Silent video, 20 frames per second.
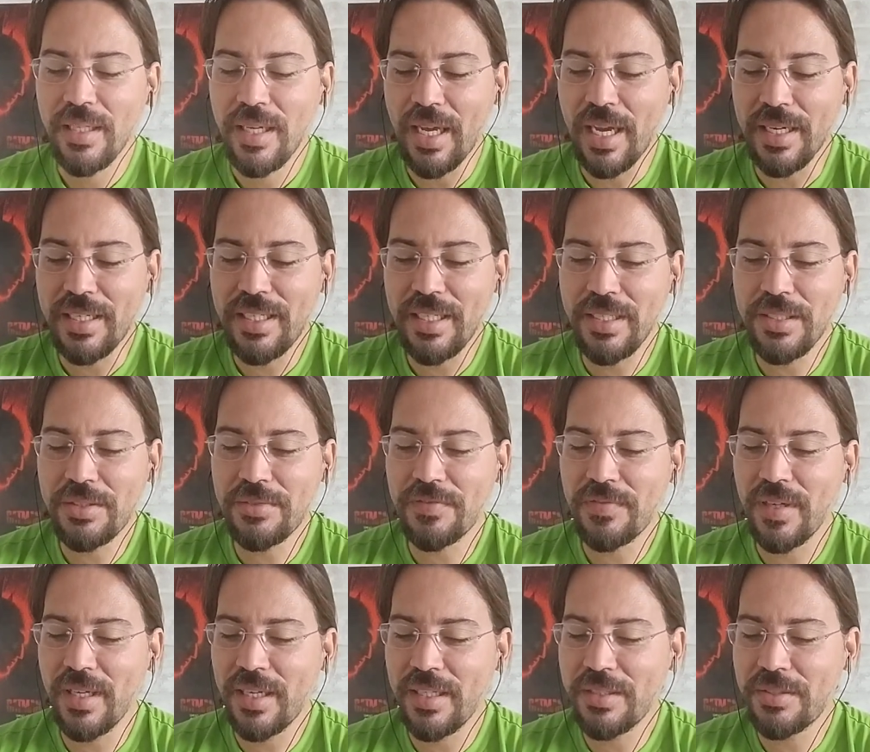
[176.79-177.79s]
Aqui a gente,
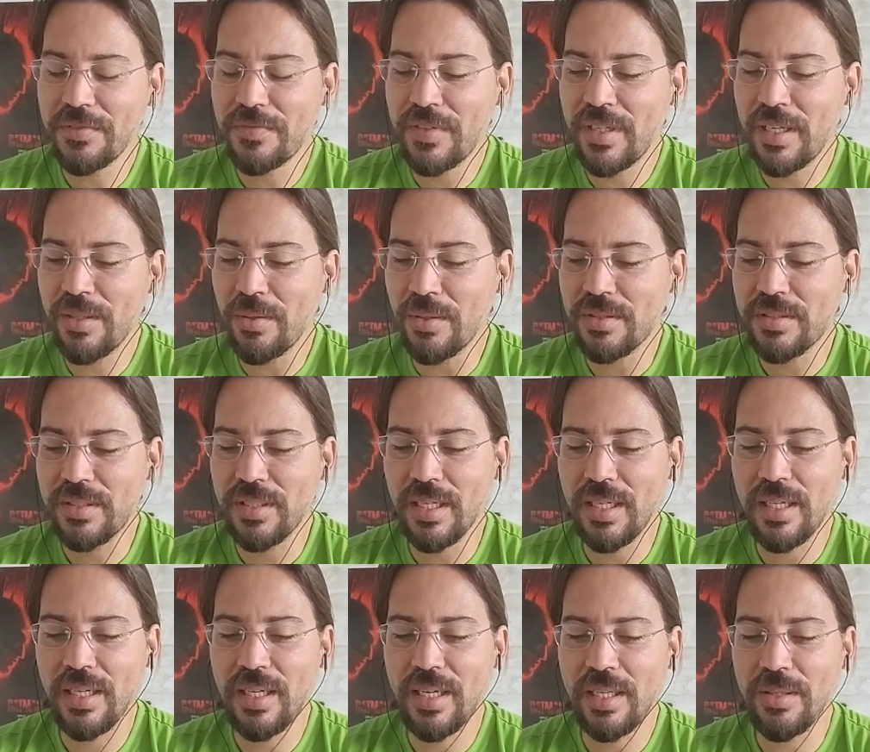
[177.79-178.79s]
a gente vê a nossa,
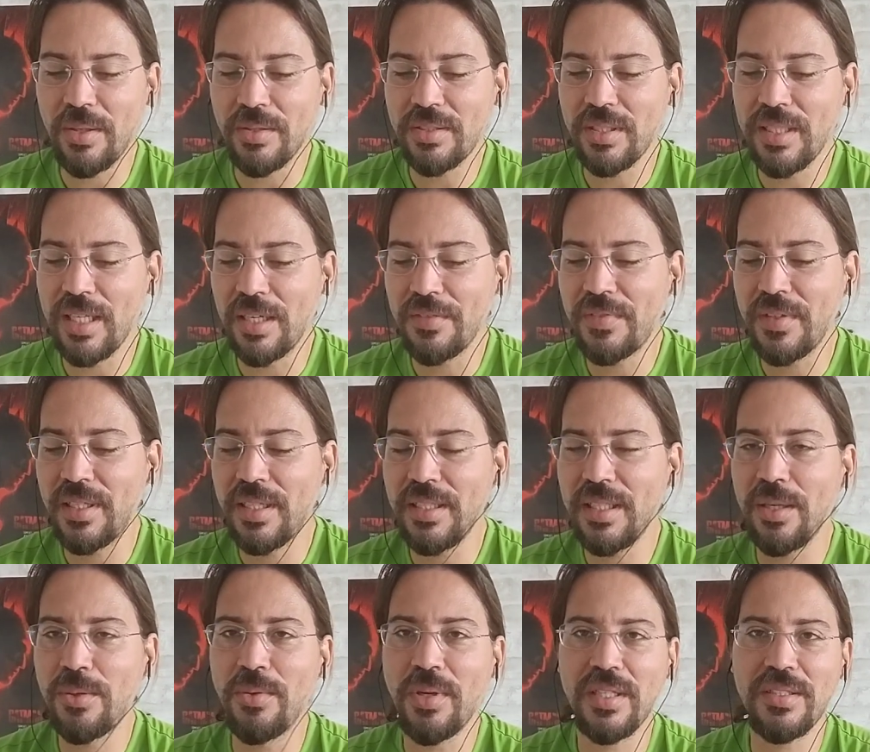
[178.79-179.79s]
a nossa nave
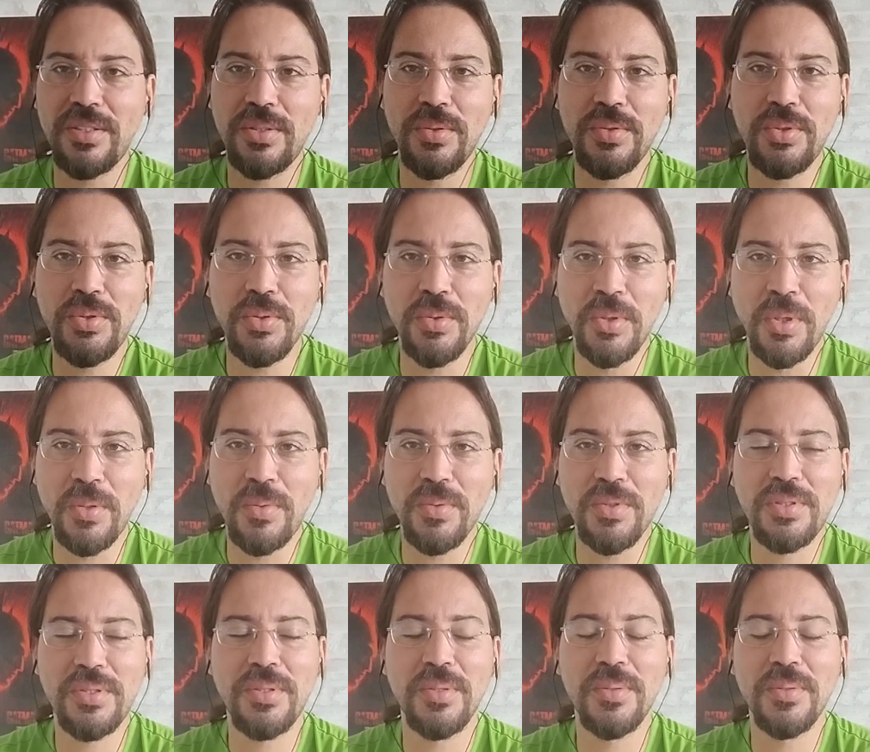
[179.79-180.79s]
ainda, a Coração de Ouro, com
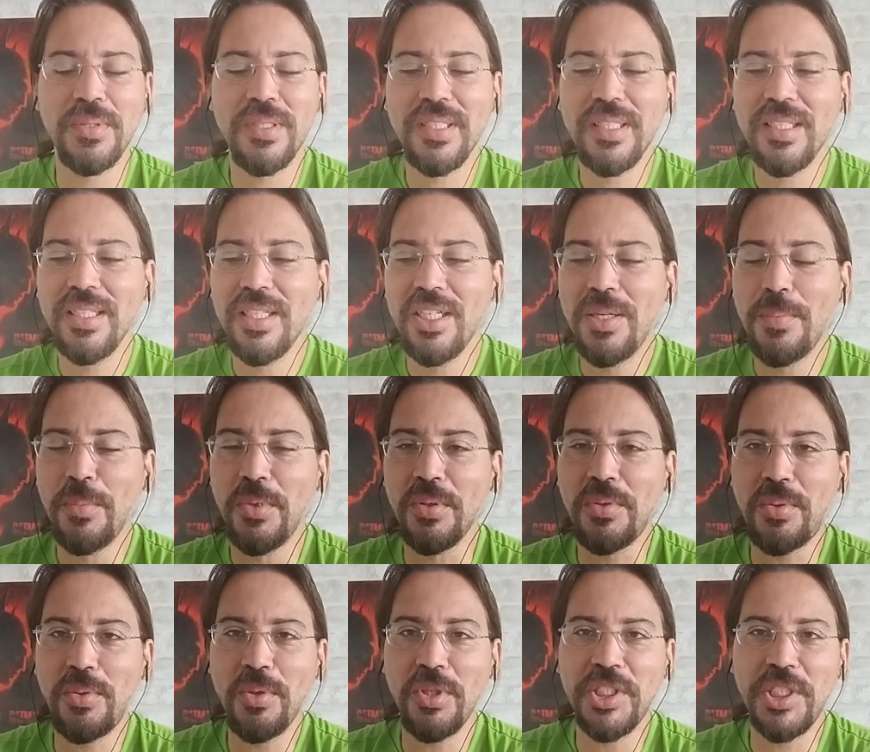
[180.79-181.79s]
seu
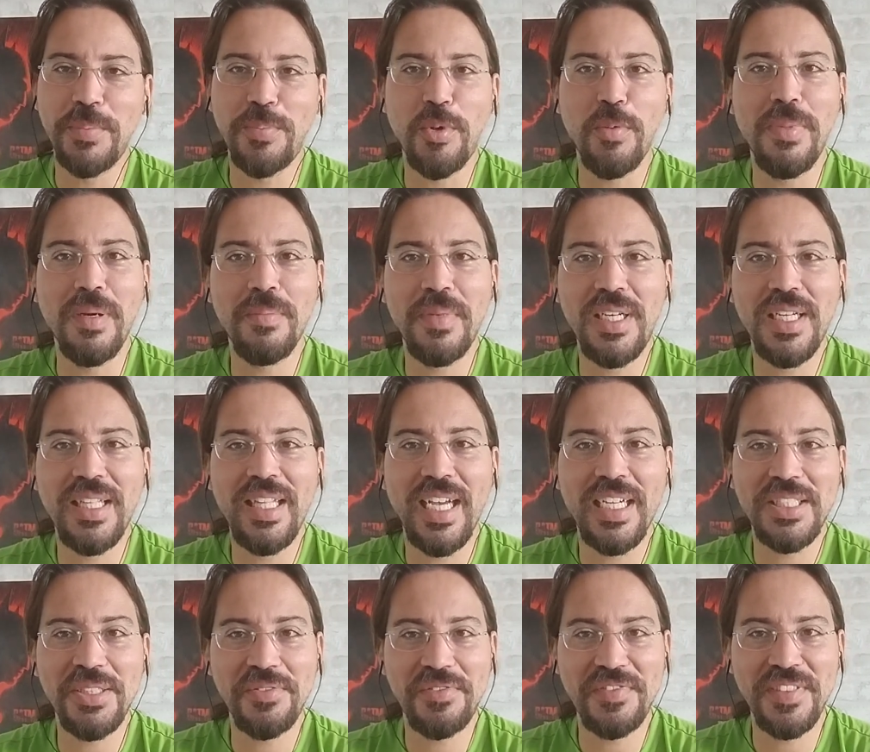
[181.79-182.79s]
motor de
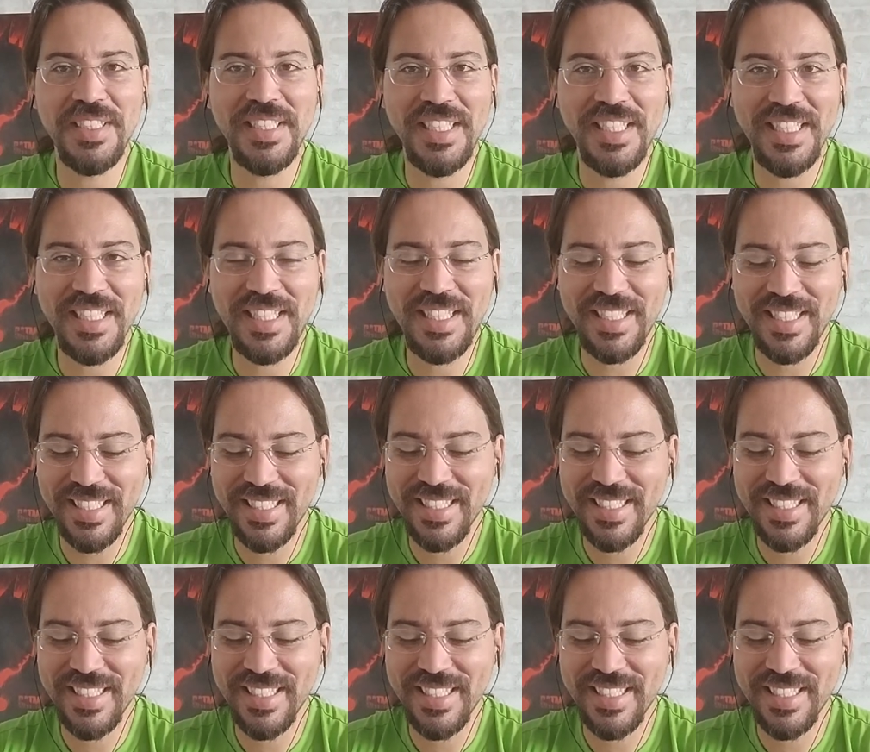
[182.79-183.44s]
probabilidade infinita.